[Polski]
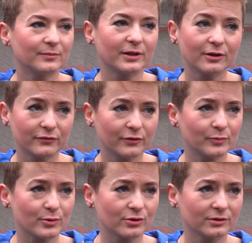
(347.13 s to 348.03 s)

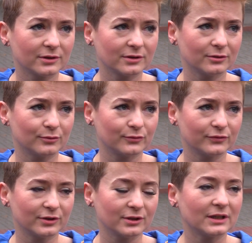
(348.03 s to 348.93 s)
brakowało porządnej
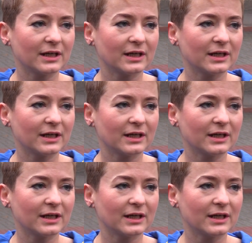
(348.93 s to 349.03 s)
stołówki.